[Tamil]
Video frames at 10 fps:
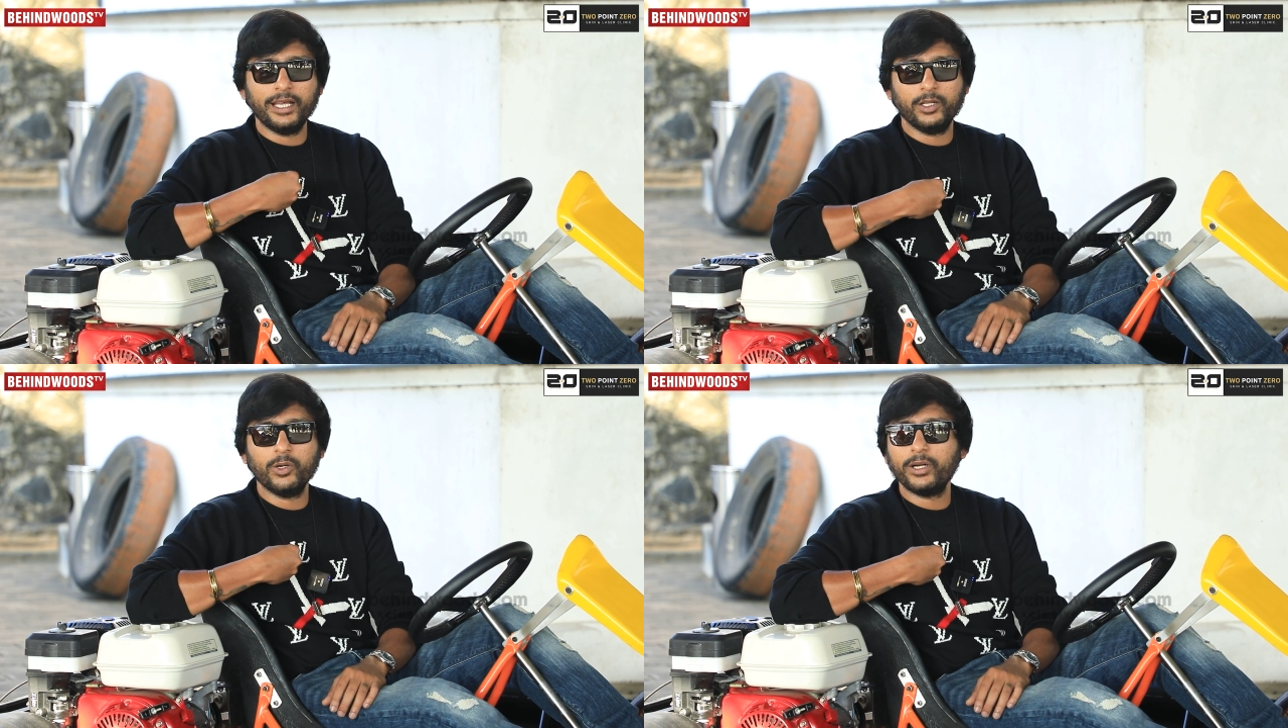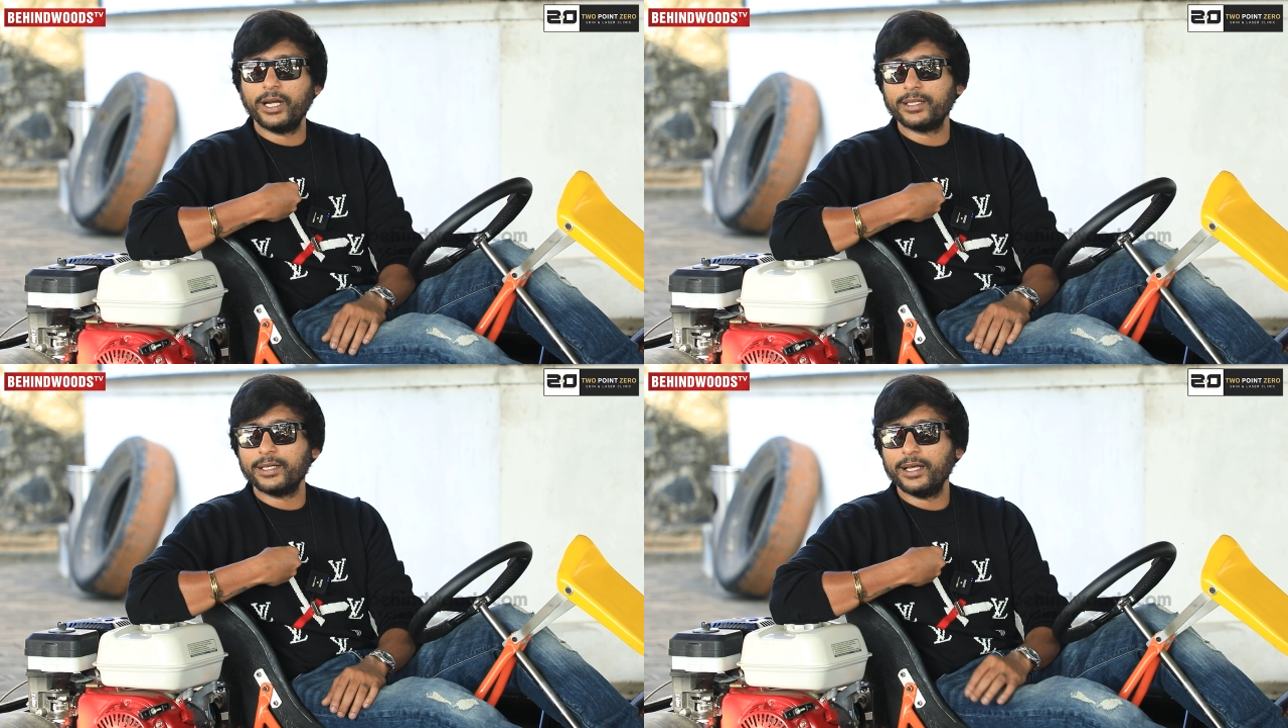ஏதோ ஒரு
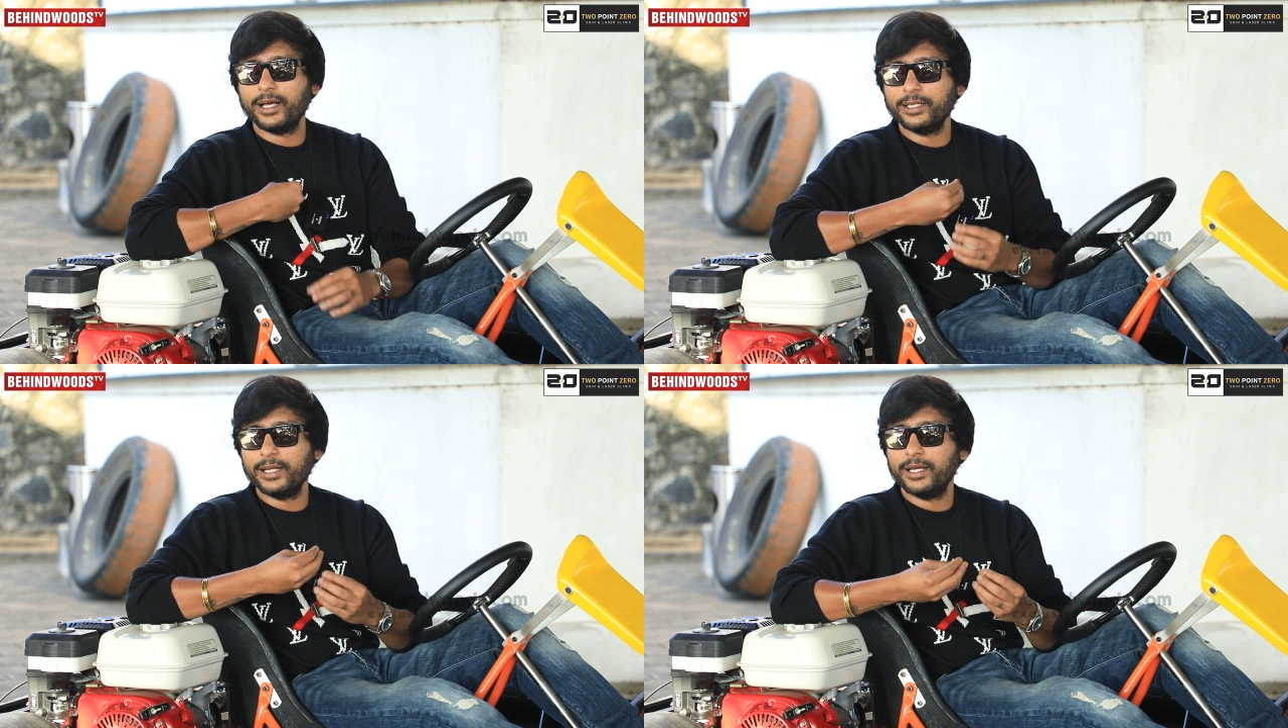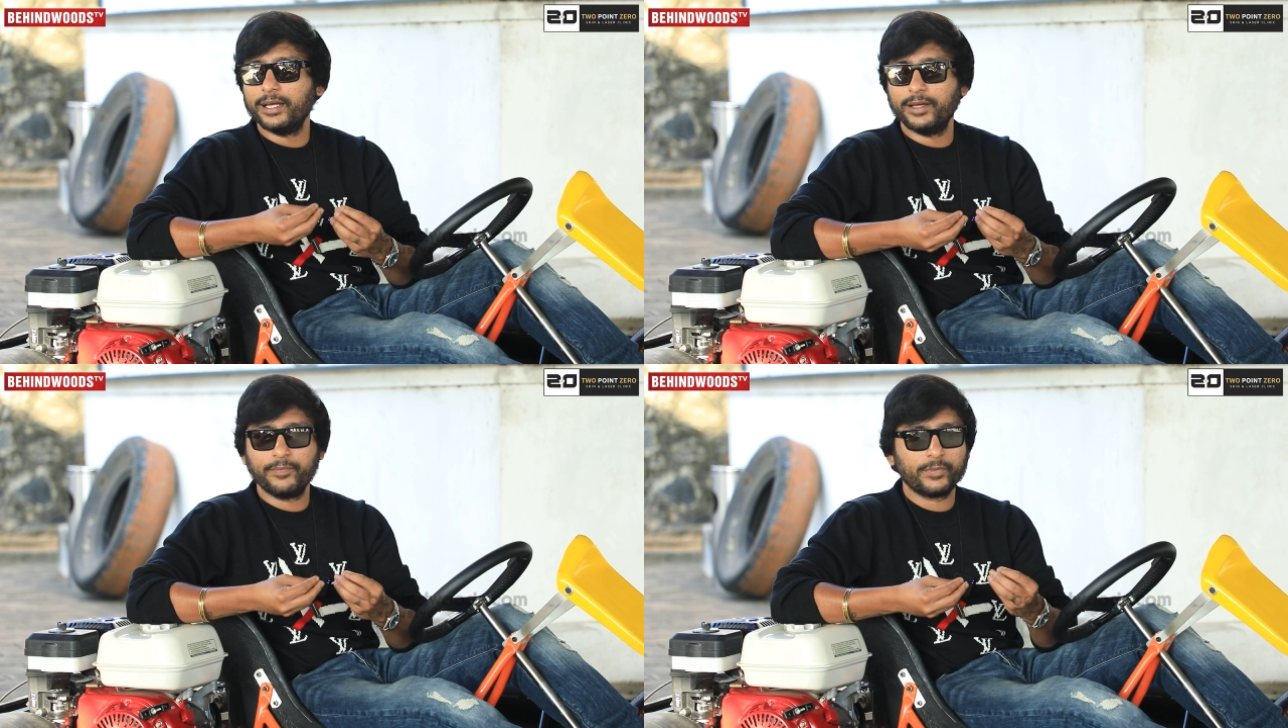இடத்துல அதில்
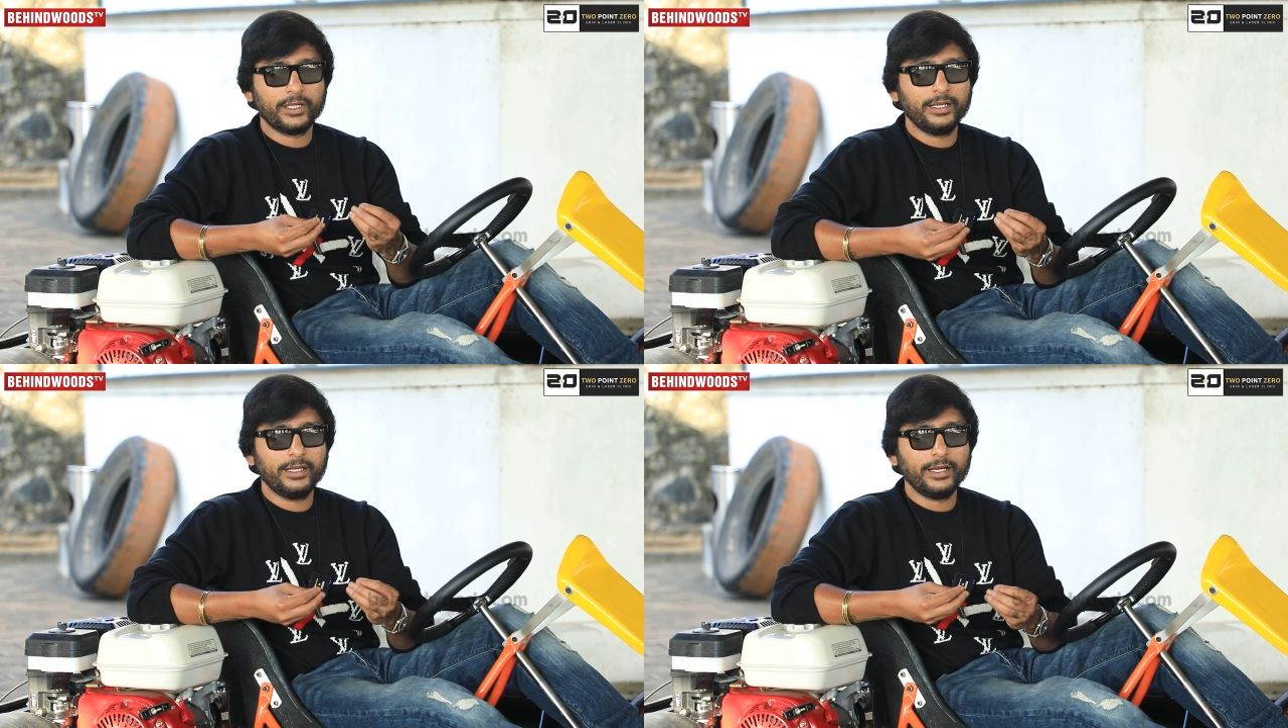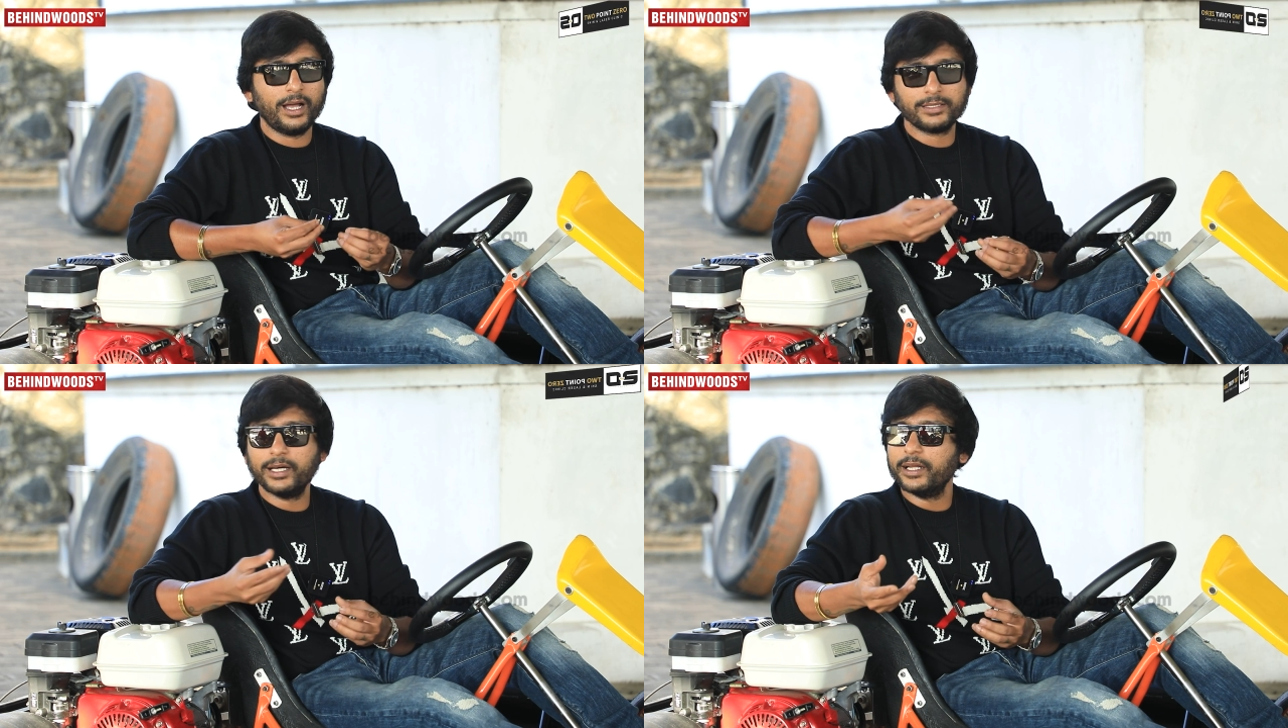
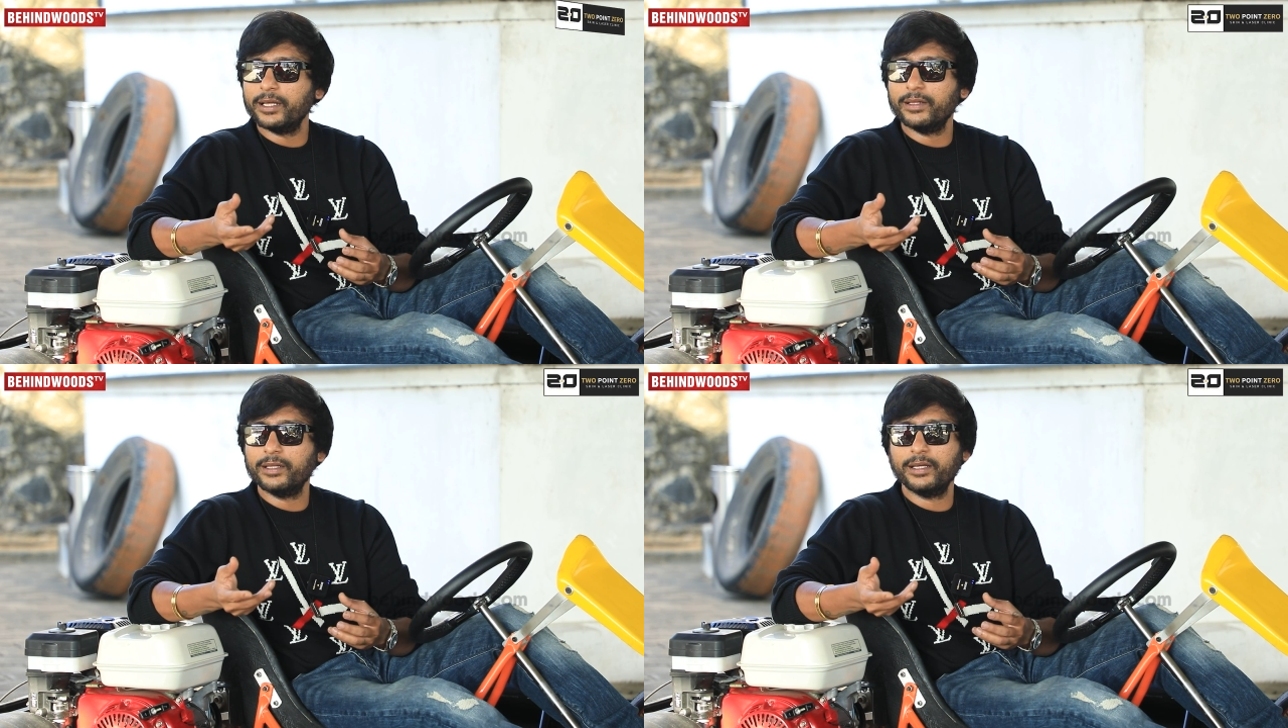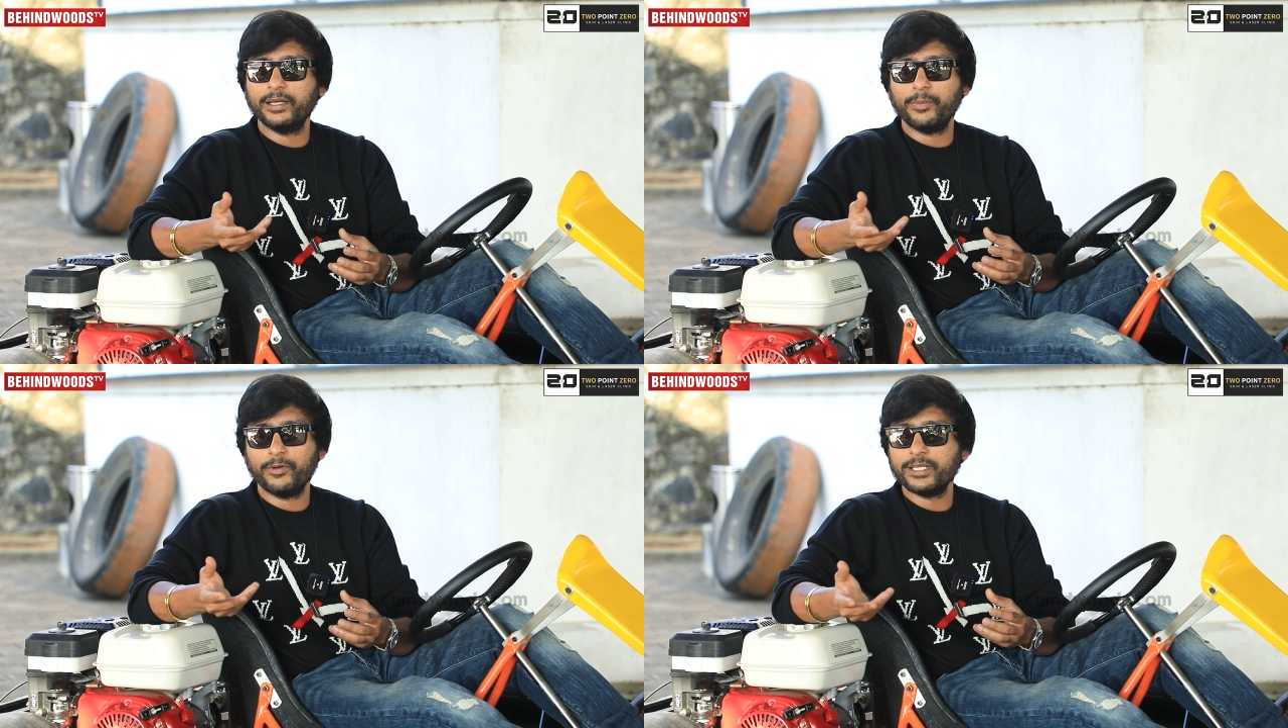சார் வந்து
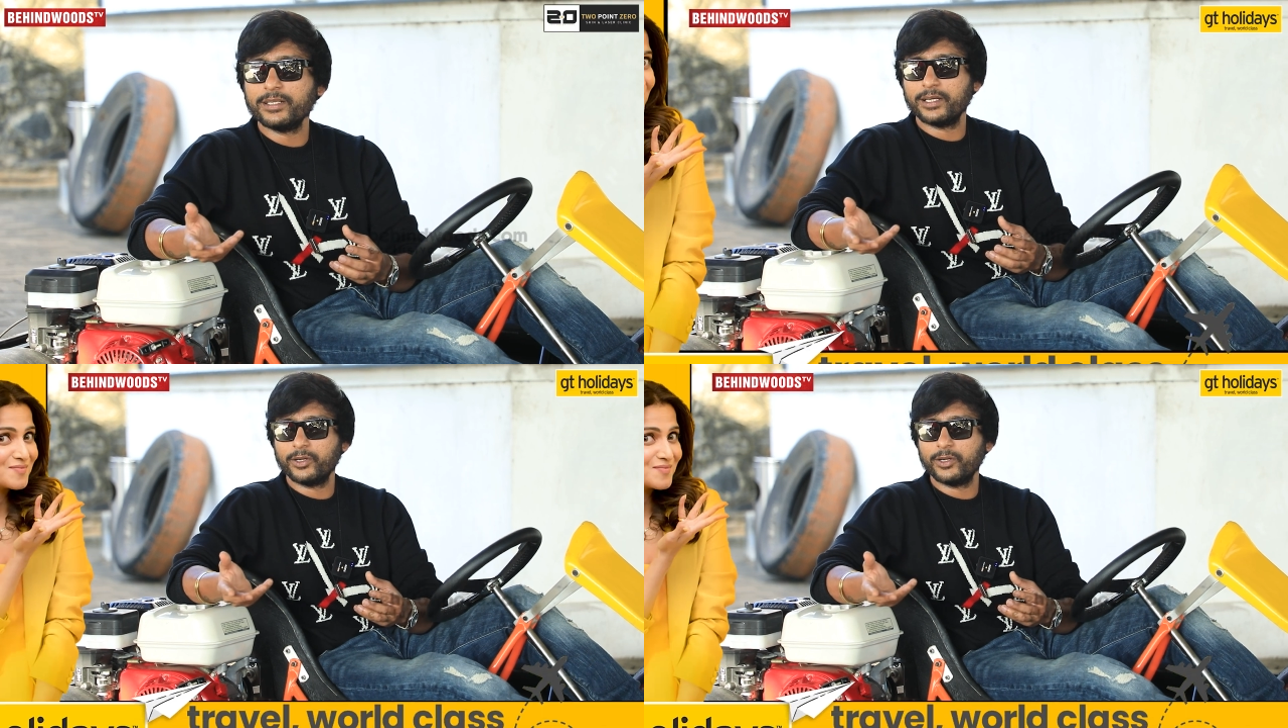இப்போ விஜய்